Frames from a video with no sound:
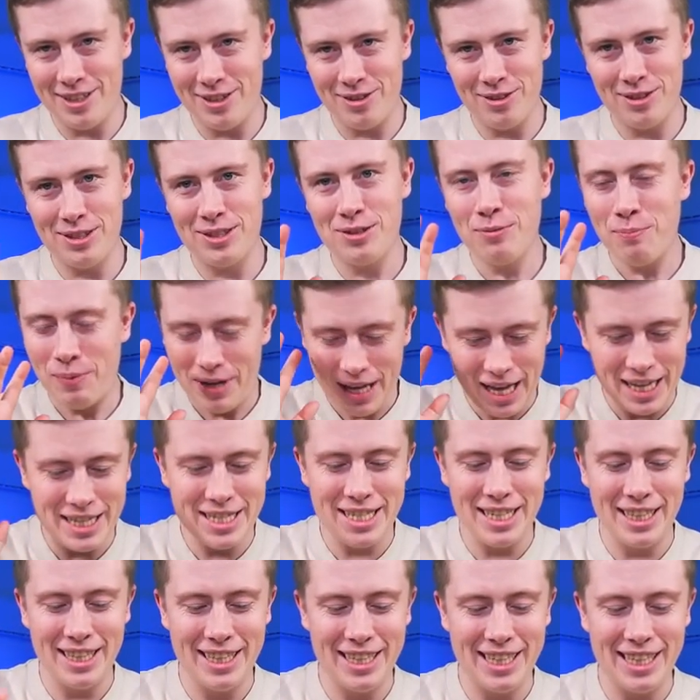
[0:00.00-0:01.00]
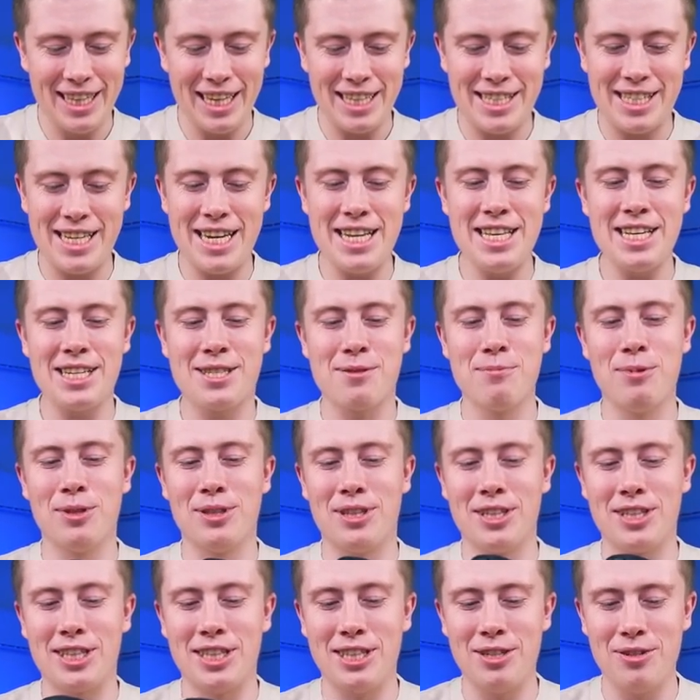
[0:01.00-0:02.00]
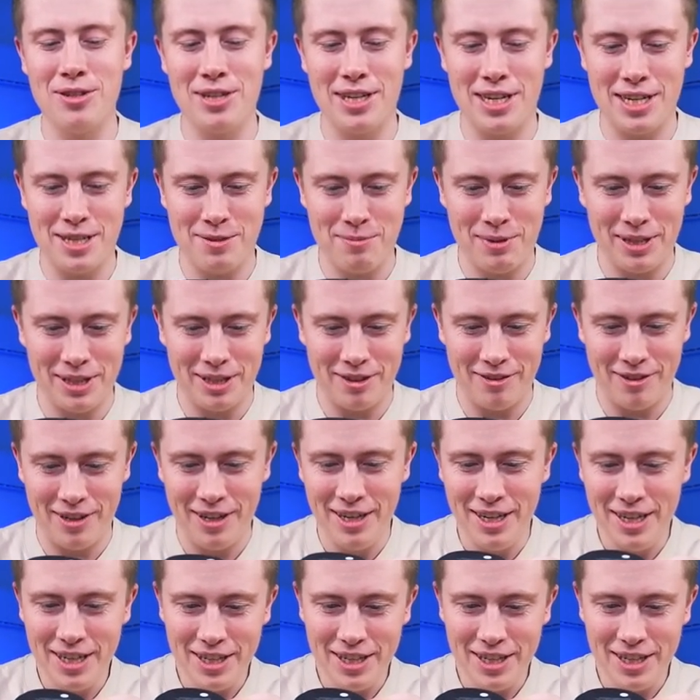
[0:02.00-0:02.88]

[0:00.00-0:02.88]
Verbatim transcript: То есть, ну, понятное дело, и на ценник смотришь, ее не рассматривали,